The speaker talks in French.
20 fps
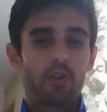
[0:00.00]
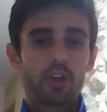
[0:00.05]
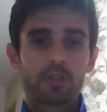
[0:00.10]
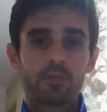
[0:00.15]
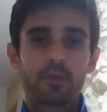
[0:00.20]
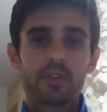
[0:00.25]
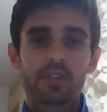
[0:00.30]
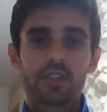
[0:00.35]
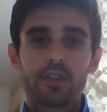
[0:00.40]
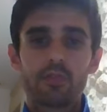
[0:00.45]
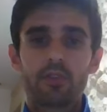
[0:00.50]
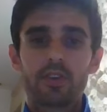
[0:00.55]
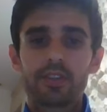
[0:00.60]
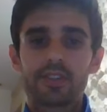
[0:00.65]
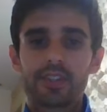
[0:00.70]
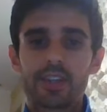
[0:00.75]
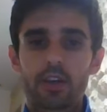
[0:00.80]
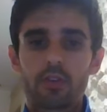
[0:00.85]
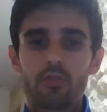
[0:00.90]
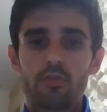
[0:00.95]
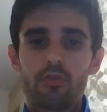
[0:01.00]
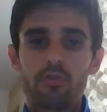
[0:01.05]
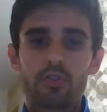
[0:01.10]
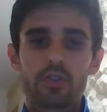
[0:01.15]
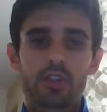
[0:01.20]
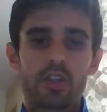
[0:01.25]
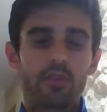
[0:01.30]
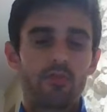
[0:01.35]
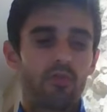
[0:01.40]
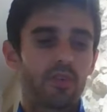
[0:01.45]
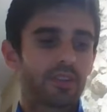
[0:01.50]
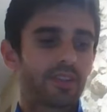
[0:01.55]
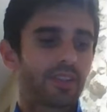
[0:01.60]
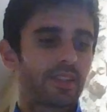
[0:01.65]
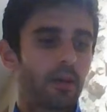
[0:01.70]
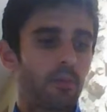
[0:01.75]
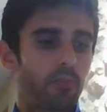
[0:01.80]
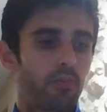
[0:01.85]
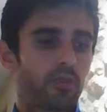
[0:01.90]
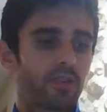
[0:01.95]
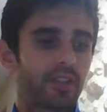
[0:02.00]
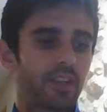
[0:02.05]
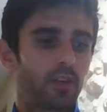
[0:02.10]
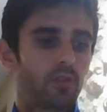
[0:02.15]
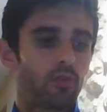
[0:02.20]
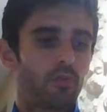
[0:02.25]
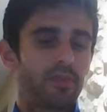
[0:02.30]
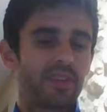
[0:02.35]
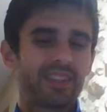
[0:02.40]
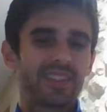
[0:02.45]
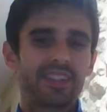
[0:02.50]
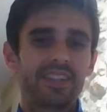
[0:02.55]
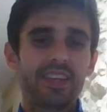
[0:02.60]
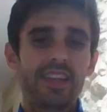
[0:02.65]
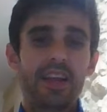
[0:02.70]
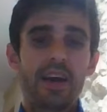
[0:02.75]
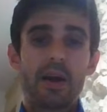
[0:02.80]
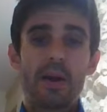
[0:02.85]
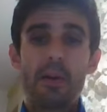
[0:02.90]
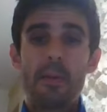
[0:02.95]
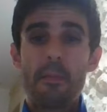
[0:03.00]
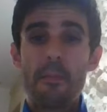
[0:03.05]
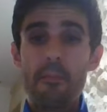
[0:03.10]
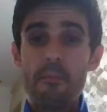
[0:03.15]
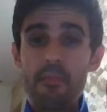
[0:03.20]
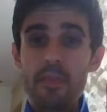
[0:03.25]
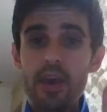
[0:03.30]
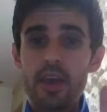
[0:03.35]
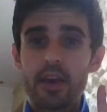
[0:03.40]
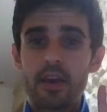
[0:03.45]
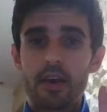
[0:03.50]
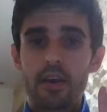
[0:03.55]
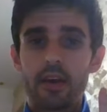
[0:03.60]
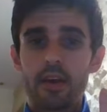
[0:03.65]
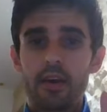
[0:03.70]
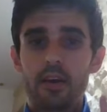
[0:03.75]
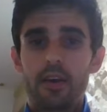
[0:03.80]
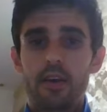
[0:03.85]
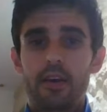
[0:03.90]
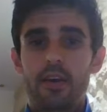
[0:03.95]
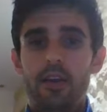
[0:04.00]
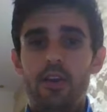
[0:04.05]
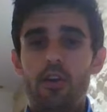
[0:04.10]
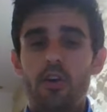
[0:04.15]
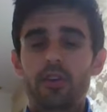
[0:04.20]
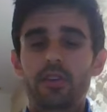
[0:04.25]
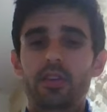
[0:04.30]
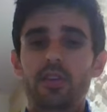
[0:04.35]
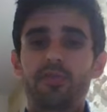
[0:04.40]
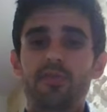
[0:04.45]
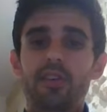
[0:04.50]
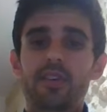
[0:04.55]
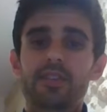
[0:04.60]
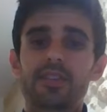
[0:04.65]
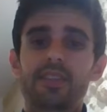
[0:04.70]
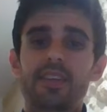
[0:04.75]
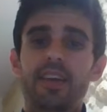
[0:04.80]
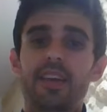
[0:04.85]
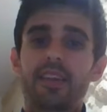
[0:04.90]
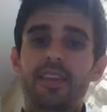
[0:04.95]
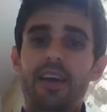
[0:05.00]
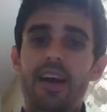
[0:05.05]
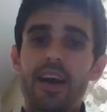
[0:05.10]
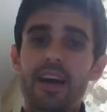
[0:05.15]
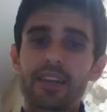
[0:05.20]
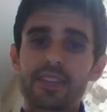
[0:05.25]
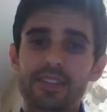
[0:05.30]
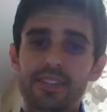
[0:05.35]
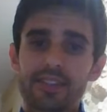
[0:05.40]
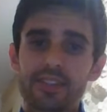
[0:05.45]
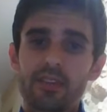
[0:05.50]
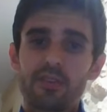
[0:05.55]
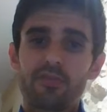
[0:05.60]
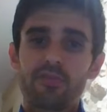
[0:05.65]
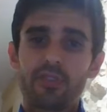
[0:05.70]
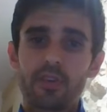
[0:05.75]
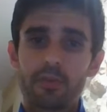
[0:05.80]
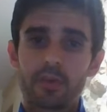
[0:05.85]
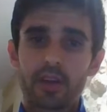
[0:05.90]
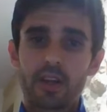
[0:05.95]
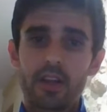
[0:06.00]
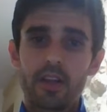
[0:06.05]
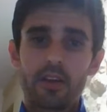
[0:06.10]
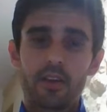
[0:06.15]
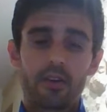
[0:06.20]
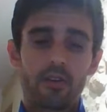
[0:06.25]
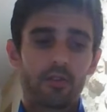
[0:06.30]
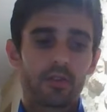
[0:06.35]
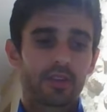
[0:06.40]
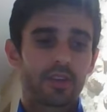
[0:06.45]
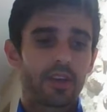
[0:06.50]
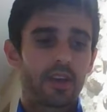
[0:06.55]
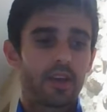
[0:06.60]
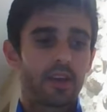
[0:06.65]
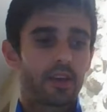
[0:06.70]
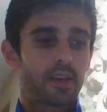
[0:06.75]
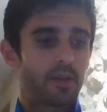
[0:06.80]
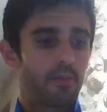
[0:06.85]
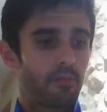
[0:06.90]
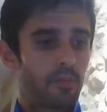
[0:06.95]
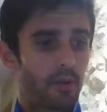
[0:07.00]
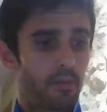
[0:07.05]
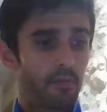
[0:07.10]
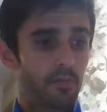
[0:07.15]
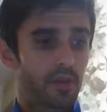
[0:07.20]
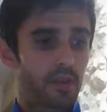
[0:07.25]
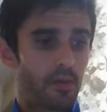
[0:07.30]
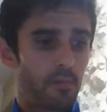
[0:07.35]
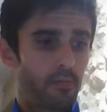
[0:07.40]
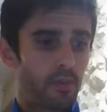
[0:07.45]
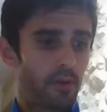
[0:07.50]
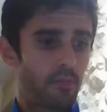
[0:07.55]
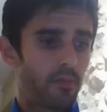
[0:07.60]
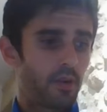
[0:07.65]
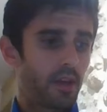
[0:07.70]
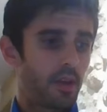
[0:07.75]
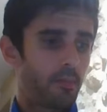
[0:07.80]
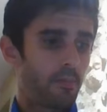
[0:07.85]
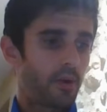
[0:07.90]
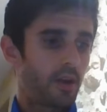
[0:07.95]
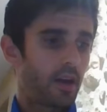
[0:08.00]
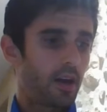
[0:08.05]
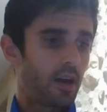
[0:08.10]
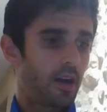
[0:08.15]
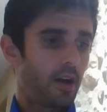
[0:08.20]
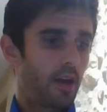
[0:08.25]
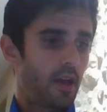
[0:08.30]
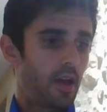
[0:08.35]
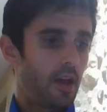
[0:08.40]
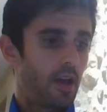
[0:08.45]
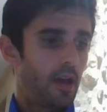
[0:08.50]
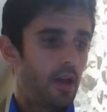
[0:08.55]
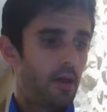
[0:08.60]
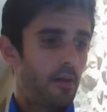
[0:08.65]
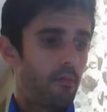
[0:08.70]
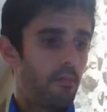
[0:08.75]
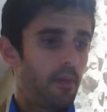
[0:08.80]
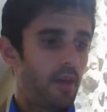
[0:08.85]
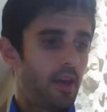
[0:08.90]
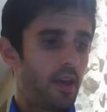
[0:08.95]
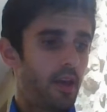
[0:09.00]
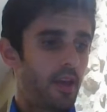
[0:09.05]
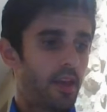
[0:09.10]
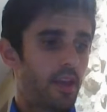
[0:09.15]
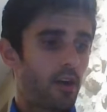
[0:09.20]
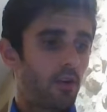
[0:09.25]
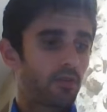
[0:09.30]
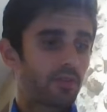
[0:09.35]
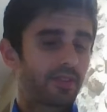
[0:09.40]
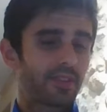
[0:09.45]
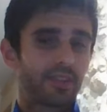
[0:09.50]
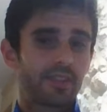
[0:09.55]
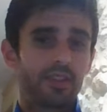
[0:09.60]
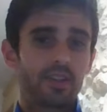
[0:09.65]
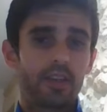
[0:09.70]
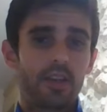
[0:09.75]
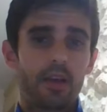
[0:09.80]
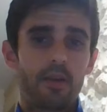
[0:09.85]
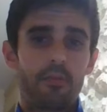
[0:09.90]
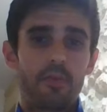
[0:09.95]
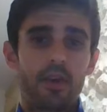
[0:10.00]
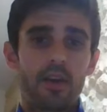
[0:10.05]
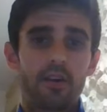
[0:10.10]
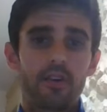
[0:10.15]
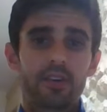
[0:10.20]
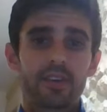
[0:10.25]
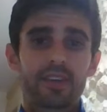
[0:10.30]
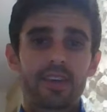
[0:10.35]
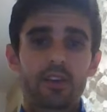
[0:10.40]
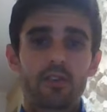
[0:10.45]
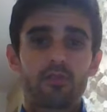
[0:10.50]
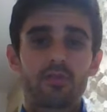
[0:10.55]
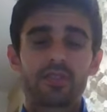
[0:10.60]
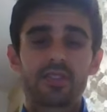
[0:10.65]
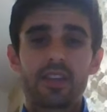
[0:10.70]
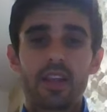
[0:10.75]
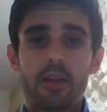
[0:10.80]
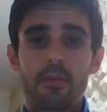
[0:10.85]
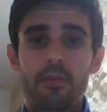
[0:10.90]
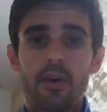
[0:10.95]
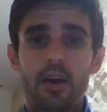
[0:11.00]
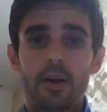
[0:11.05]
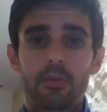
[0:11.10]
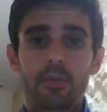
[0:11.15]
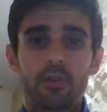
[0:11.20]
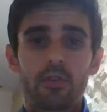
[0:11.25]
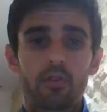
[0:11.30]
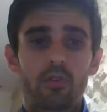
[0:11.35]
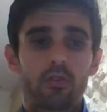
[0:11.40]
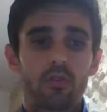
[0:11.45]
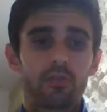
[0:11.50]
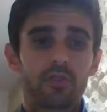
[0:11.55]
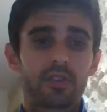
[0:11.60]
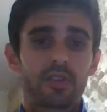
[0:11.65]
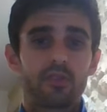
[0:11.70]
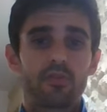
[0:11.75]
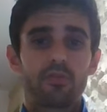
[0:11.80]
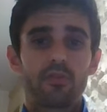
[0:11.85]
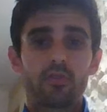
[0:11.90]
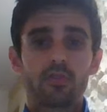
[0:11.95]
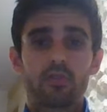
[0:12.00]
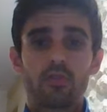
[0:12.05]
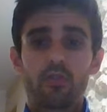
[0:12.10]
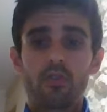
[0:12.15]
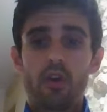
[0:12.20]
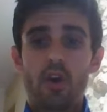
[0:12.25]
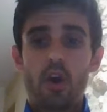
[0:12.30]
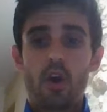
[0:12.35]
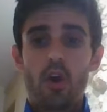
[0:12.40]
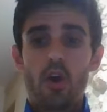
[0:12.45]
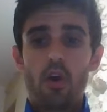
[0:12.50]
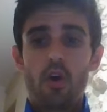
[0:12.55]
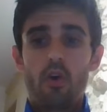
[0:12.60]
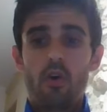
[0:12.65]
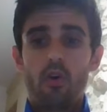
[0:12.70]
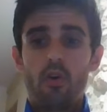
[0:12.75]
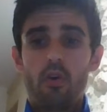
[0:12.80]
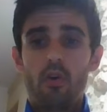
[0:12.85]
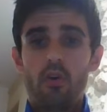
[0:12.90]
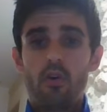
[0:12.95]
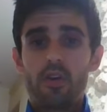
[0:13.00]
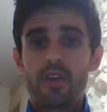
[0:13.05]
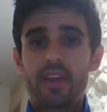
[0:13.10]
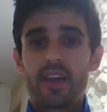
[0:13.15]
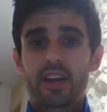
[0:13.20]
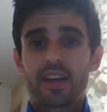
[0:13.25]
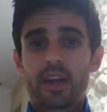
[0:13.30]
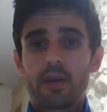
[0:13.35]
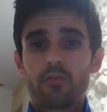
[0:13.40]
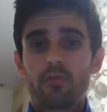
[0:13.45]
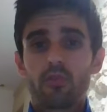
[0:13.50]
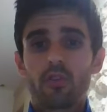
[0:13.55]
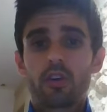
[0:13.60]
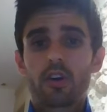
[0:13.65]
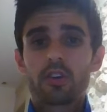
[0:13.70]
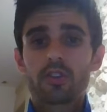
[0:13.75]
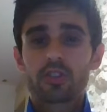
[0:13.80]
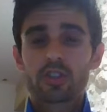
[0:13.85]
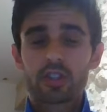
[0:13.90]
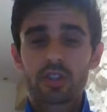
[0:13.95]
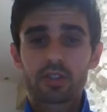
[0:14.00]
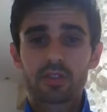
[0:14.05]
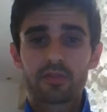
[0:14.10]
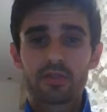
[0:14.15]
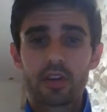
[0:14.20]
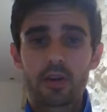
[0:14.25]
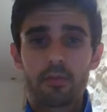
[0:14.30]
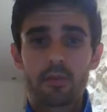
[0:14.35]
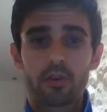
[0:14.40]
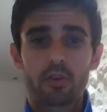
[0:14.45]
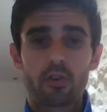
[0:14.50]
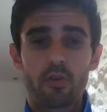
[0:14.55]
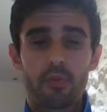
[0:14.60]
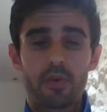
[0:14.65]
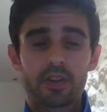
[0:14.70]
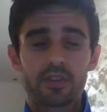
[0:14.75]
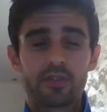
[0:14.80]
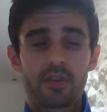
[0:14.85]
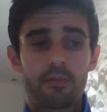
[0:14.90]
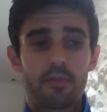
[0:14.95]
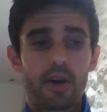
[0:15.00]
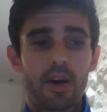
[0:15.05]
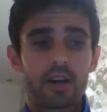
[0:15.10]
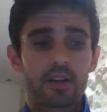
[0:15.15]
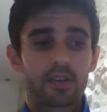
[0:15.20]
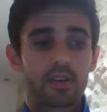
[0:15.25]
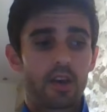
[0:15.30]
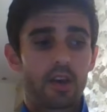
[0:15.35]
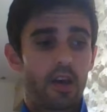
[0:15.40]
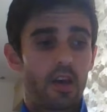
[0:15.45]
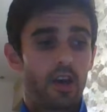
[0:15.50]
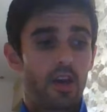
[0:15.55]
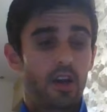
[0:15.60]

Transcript: Moi, je pense qu'ils vont être sérieux. Je les vois s'imposer à domicile, mais leur défense est assez fébrile. Ok, Kim, Pembe n'est pas là, mais il y a aussi eh bien, quelques éléments à prendre en compte qui font que euh, il y a quand même de grandes chances finalement que le PSV marque.